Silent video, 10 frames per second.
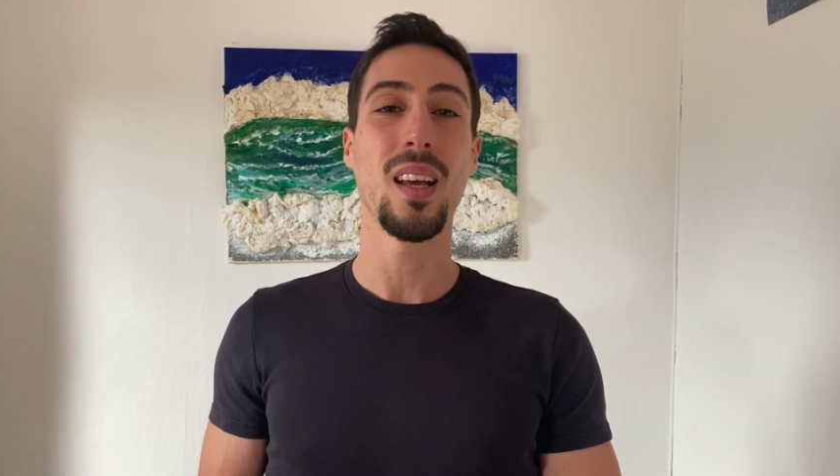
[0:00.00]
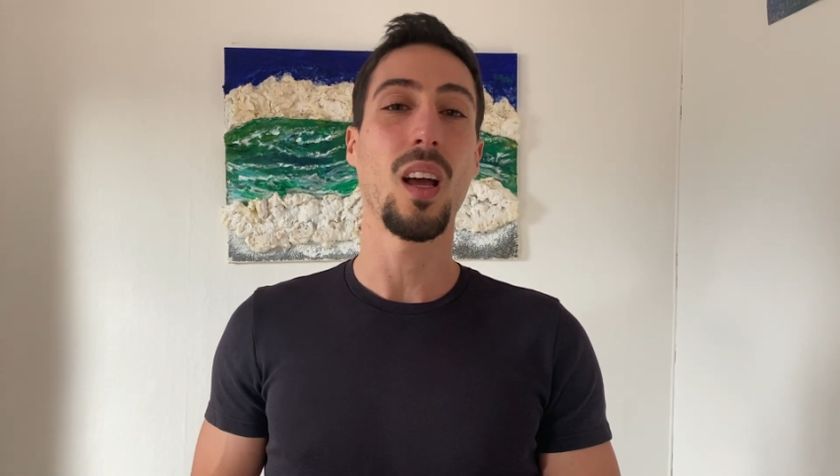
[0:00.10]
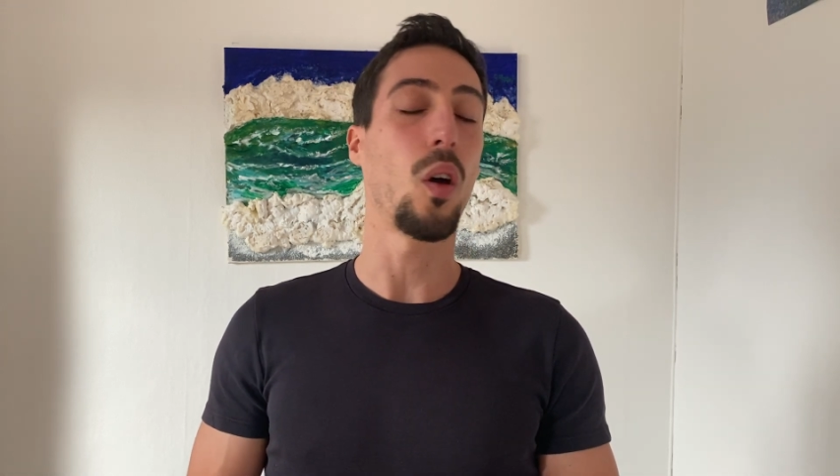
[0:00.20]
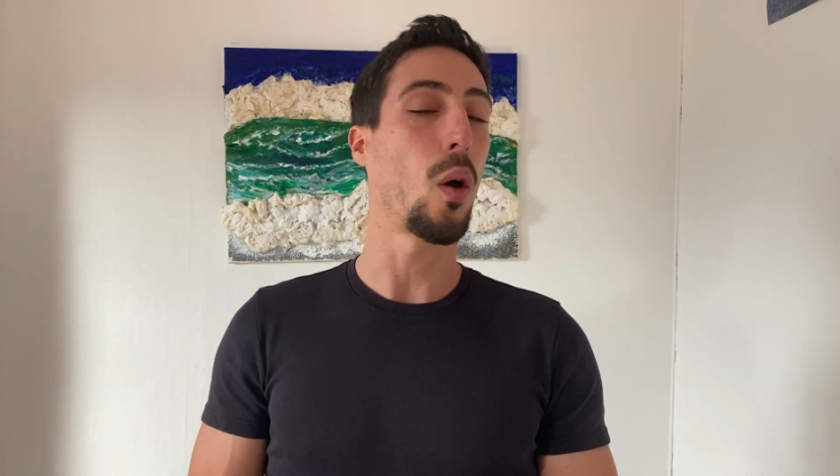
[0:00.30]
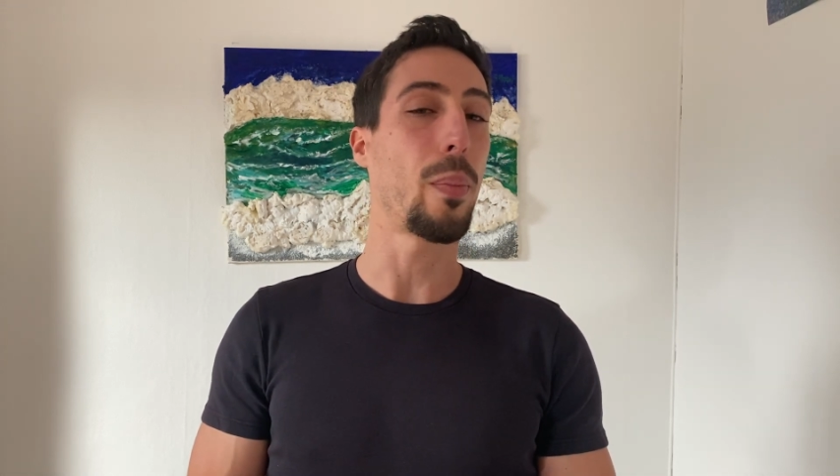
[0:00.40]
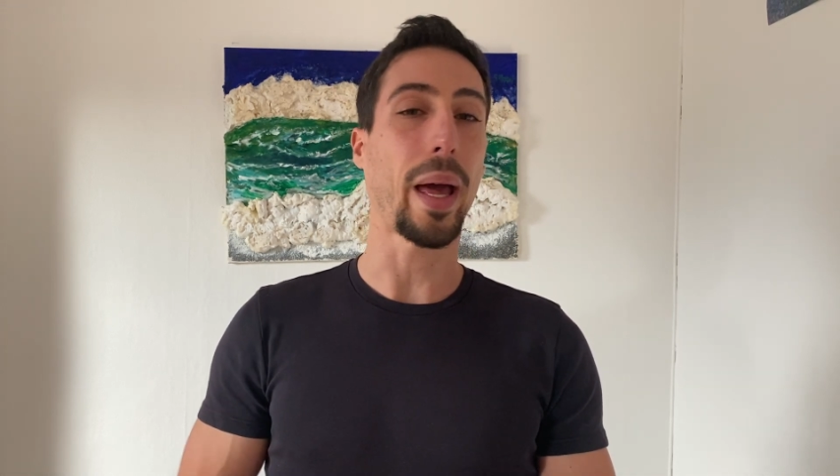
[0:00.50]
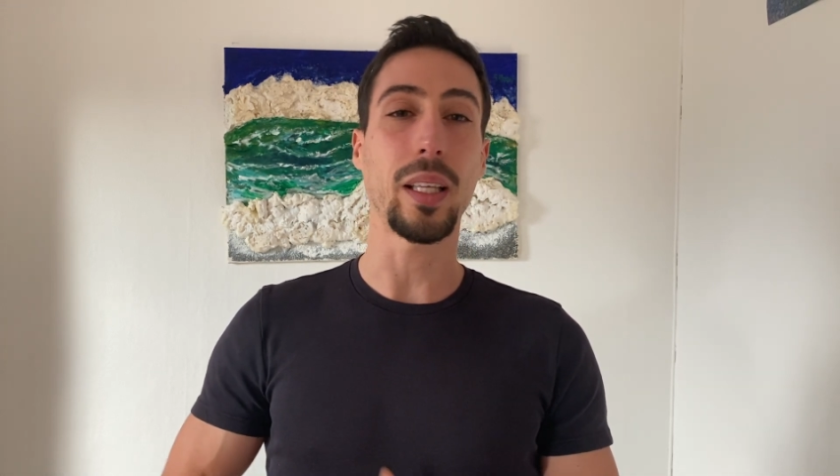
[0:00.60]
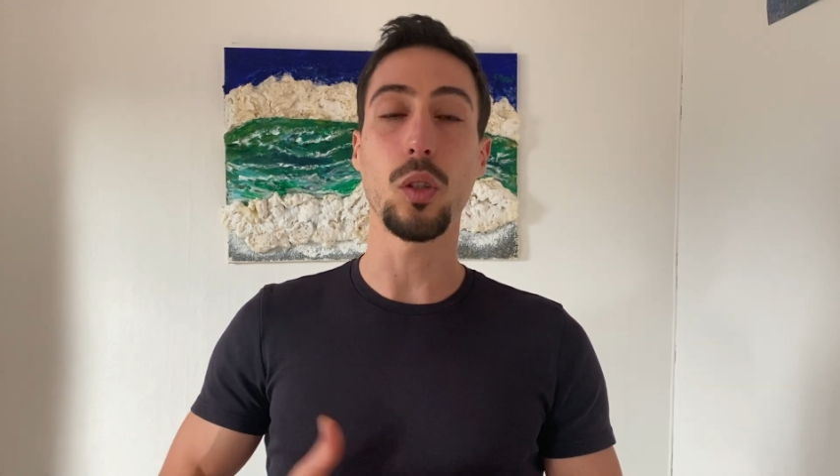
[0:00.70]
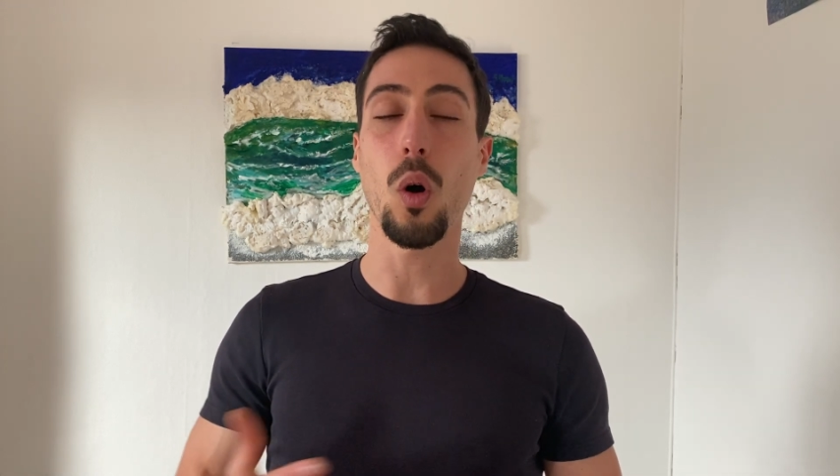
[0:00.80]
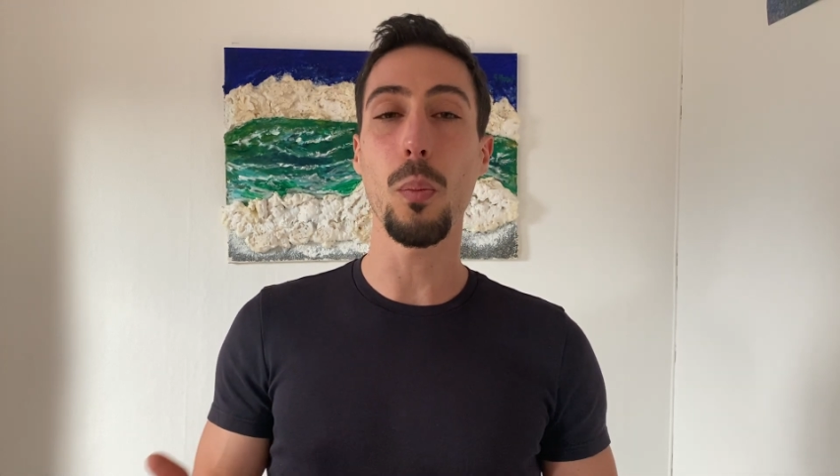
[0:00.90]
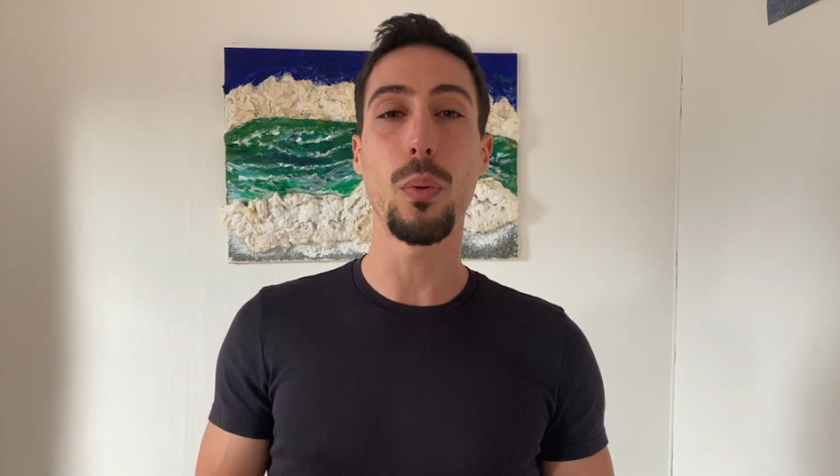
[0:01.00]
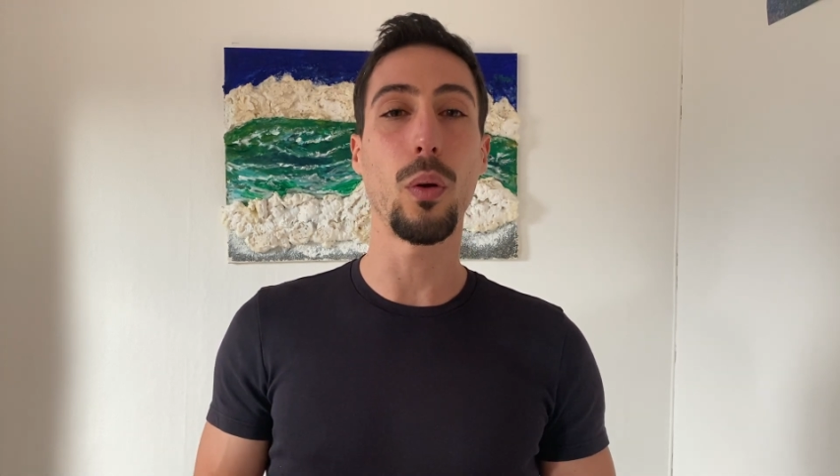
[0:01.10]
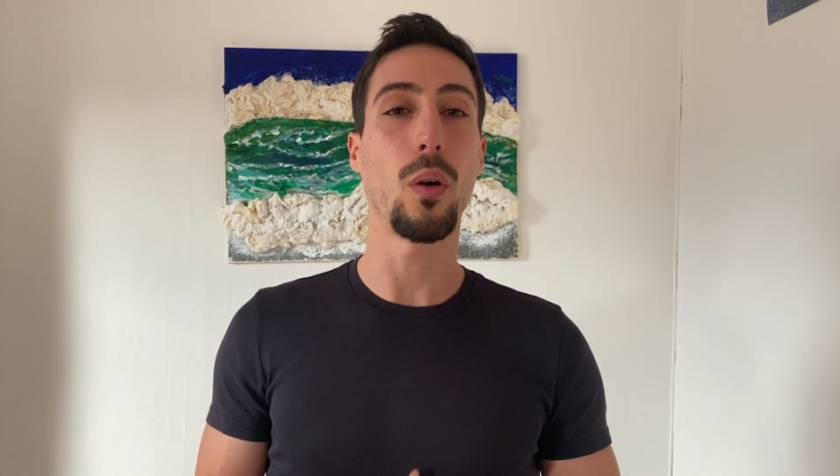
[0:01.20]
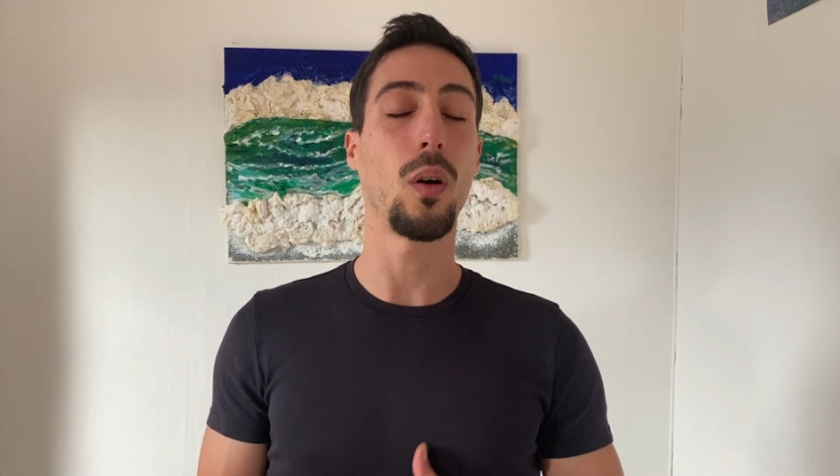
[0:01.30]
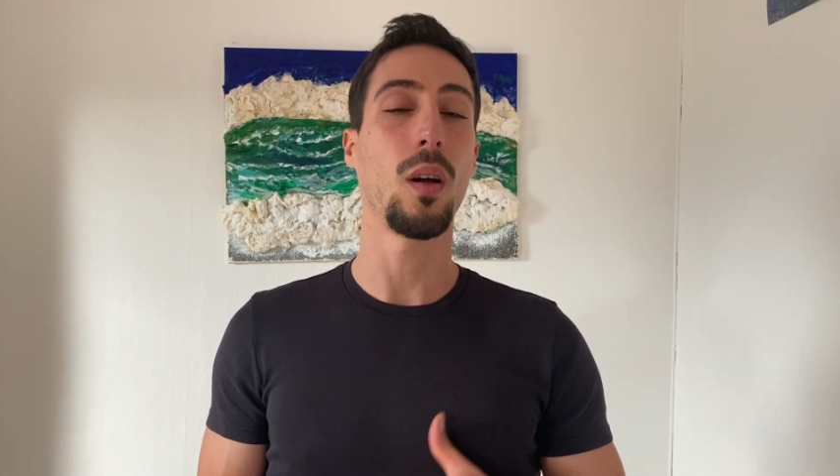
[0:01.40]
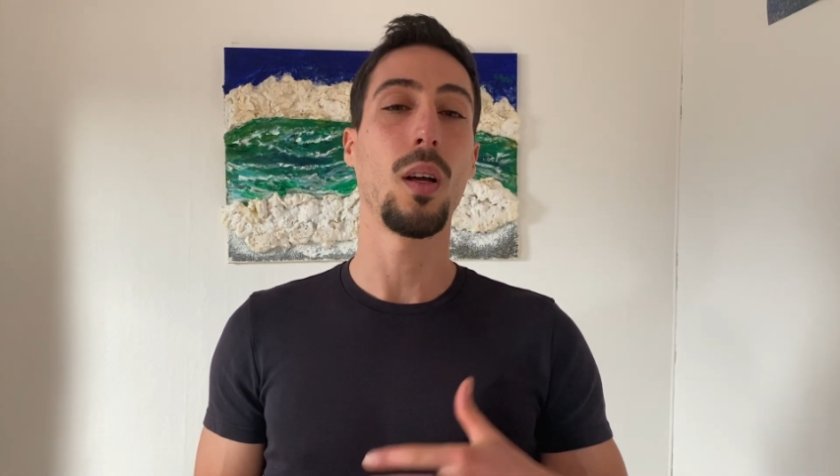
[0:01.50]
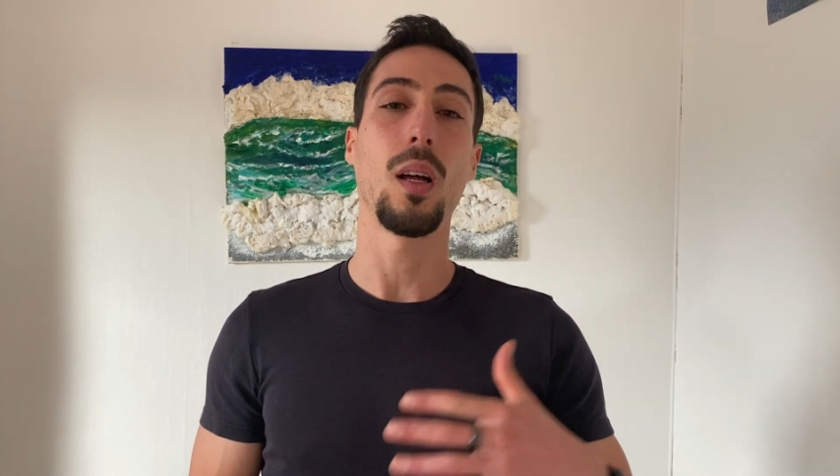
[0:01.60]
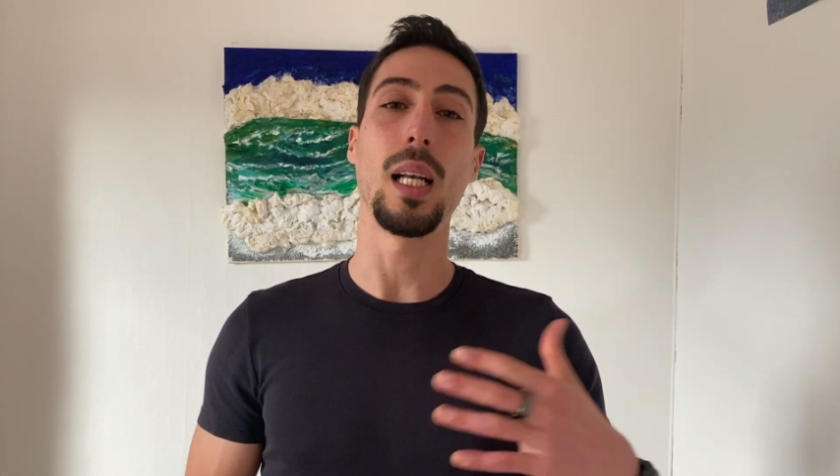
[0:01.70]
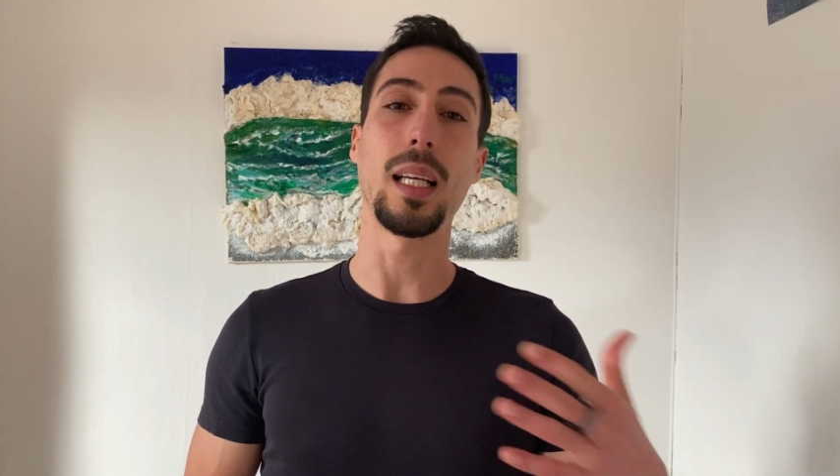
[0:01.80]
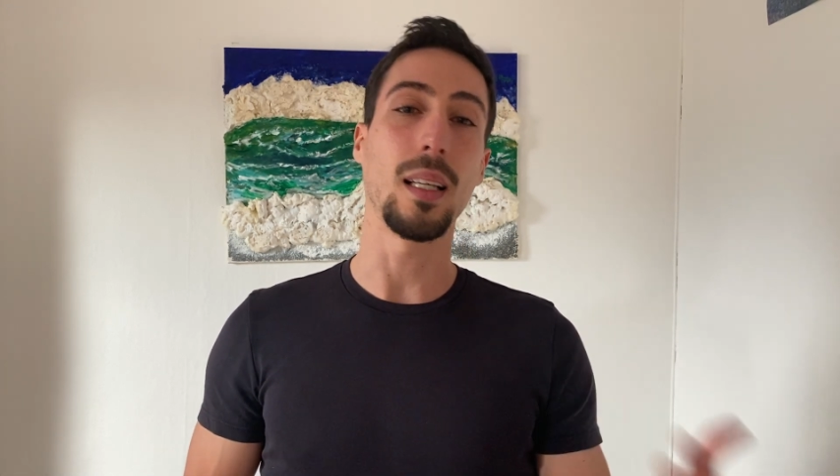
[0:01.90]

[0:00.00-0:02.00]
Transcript: Euh, par exemple, euh, les,